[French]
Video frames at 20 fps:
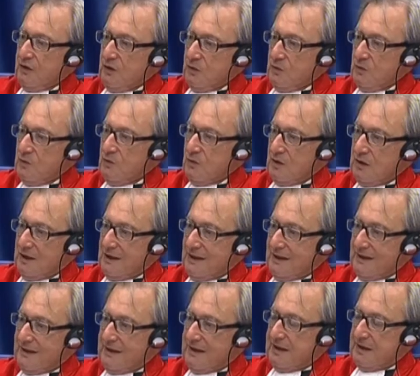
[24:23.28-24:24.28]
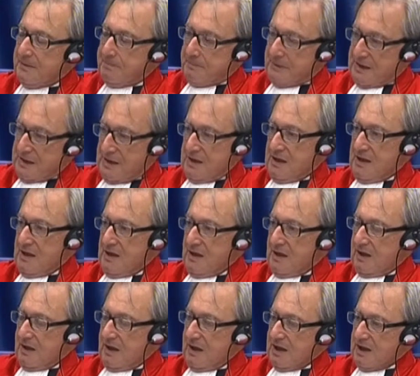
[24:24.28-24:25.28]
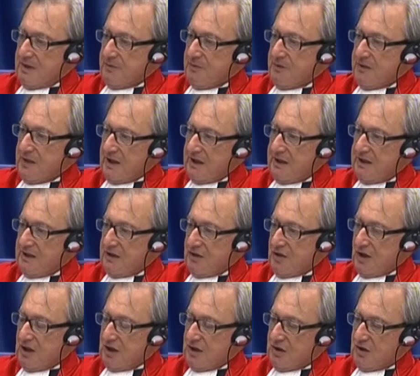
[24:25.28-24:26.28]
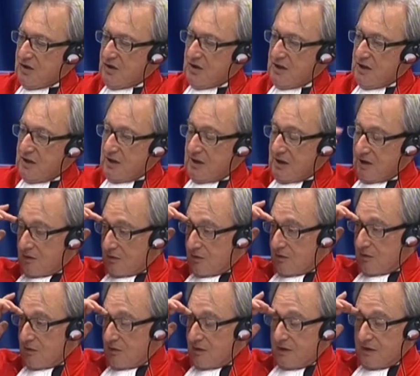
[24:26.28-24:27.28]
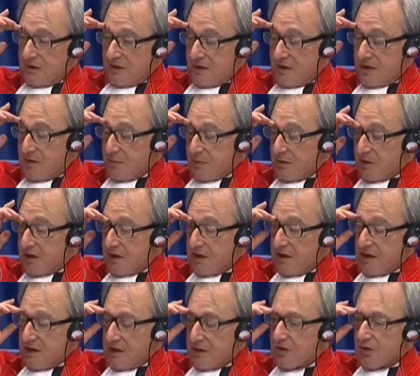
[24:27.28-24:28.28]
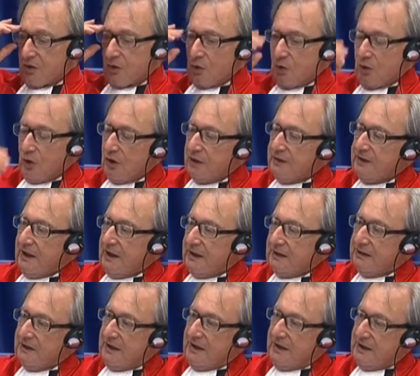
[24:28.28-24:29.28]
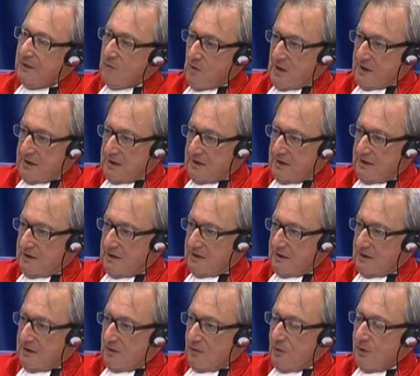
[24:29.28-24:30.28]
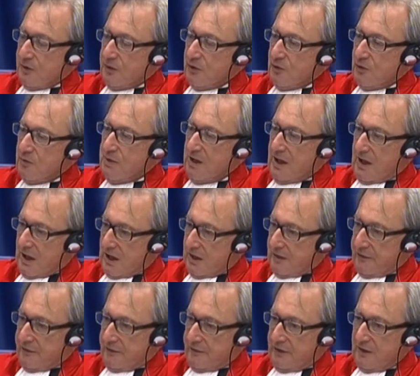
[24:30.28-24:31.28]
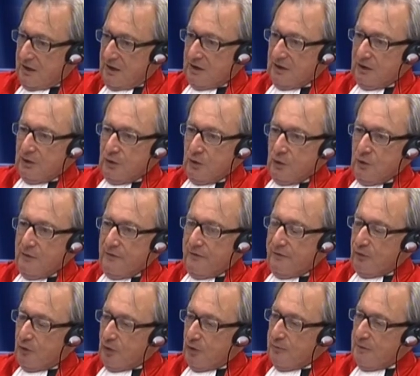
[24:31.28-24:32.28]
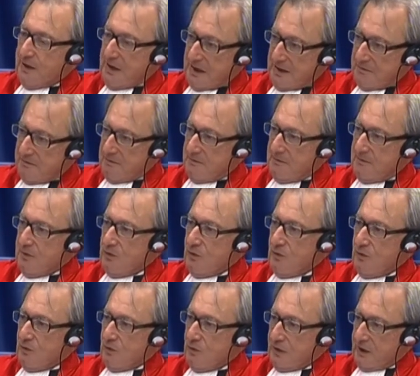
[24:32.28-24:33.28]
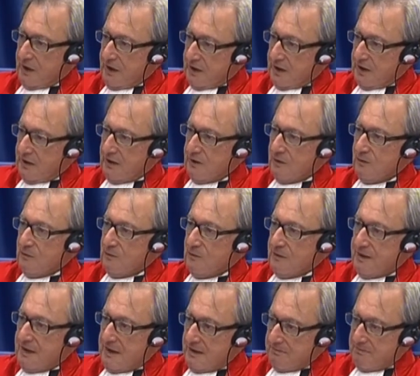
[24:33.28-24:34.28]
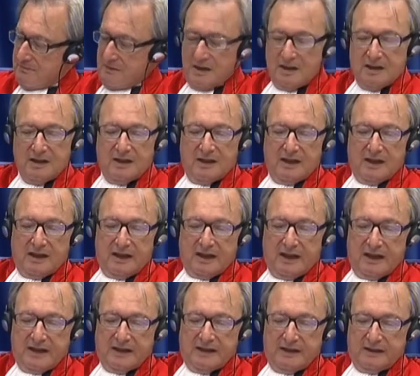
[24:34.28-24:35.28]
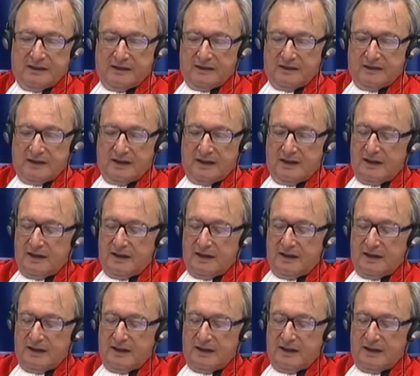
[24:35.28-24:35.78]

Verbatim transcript: informée. Question. Est-ce que vous voudriez, comme en qualité de juge qui préside à cette affaire, procède à, l'établissement d'un contact